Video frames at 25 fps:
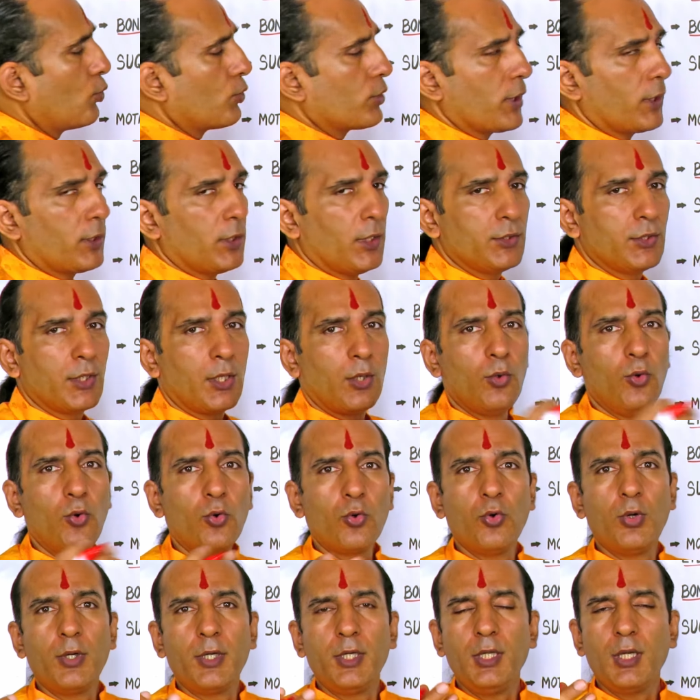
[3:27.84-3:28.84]
जो हो जाता है जिन लोगों
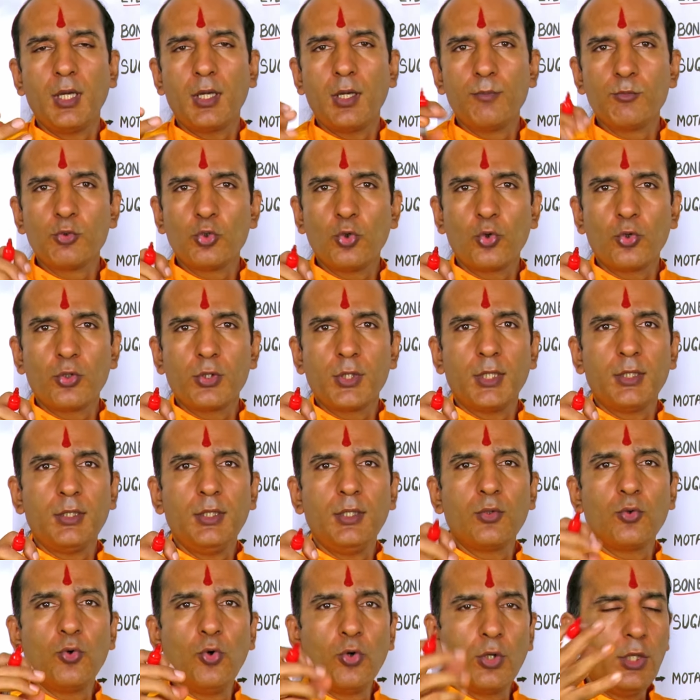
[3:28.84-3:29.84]
को हड्डियां कमजोर हो जाती
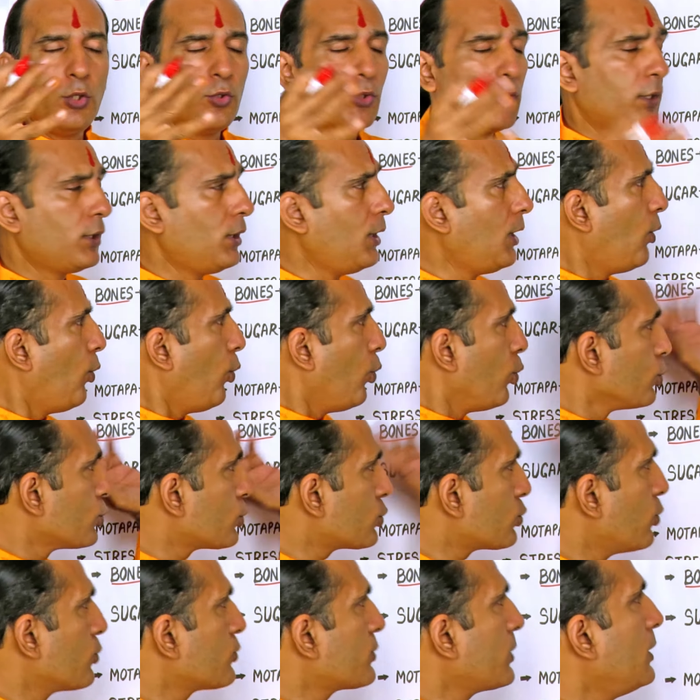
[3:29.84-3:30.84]
है खोखली हो जाती है
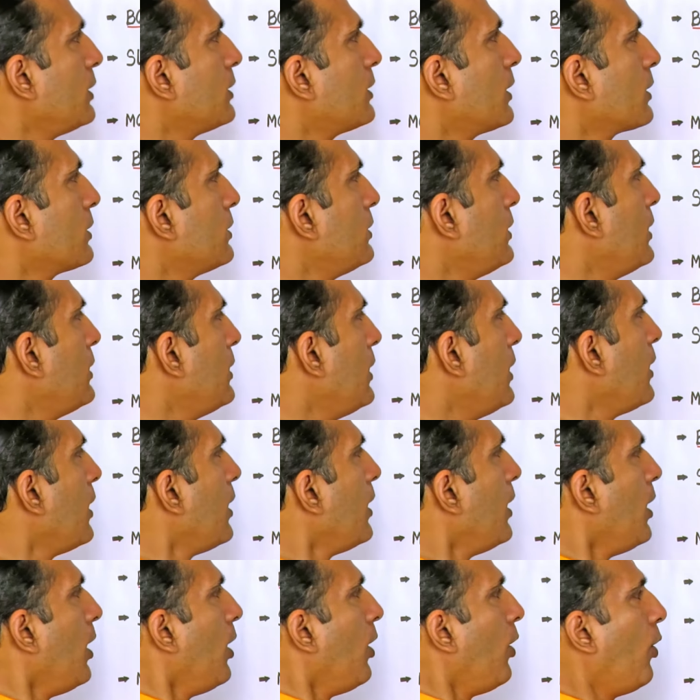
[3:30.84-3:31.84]
उसको सही करती है ये
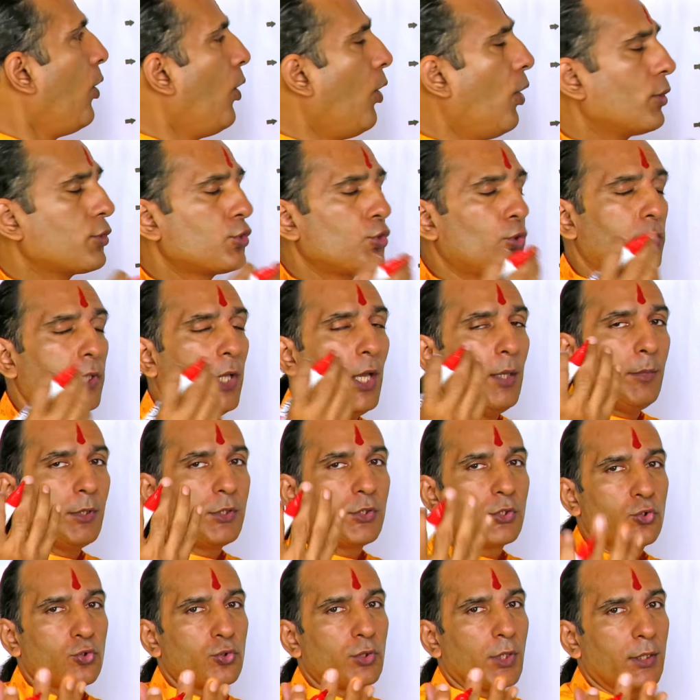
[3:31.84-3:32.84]
और जो
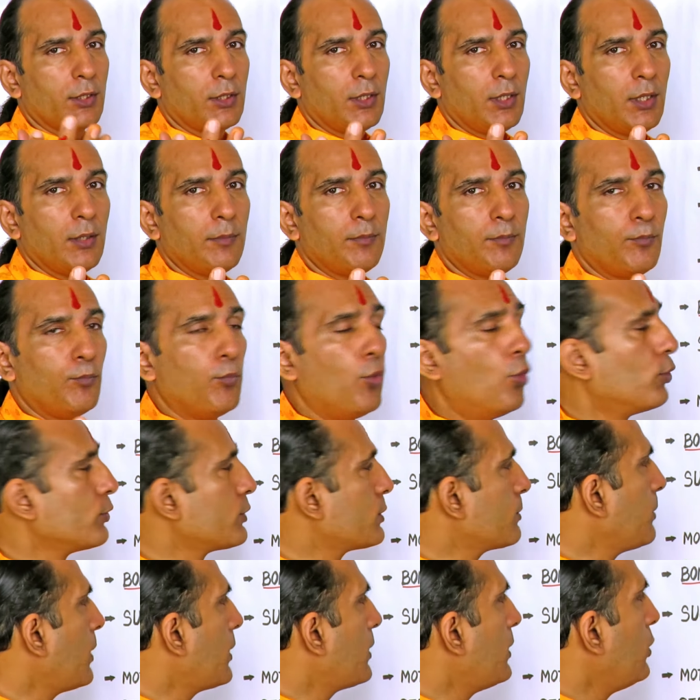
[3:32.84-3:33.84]
डैमेजेस हो जाते हैं
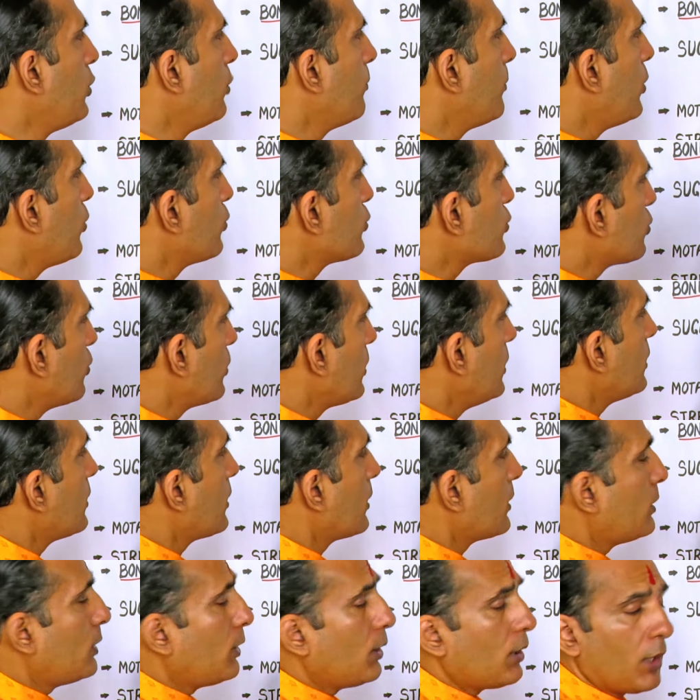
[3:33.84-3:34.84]
बोन्स में हड्डियों में उसको ठीक
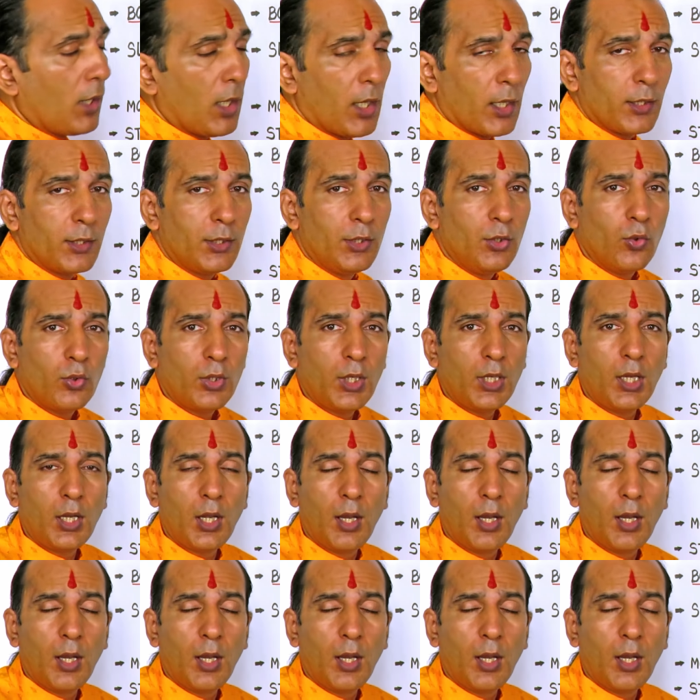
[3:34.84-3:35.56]
करती है हड्डियों की